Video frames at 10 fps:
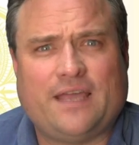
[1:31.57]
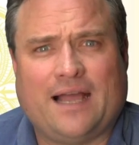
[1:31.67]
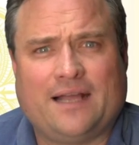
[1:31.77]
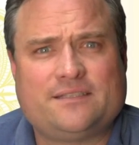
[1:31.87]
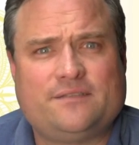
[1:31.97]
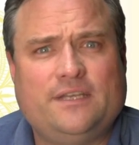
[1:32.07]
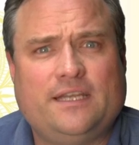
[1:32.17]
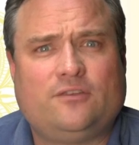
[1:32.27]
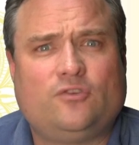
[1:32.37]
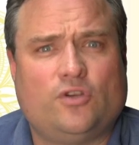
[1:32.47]
Angst, wieder
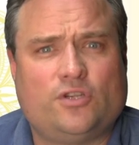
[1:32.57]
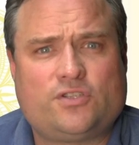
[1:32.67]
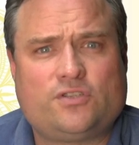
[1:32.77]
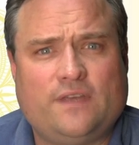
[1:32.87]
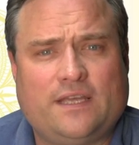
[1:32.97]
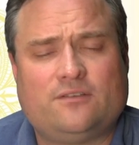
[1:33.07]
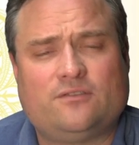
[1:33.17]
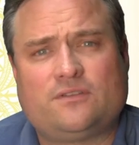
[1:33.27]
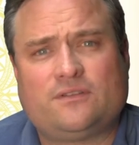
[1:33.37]
enttäuscht zu werden und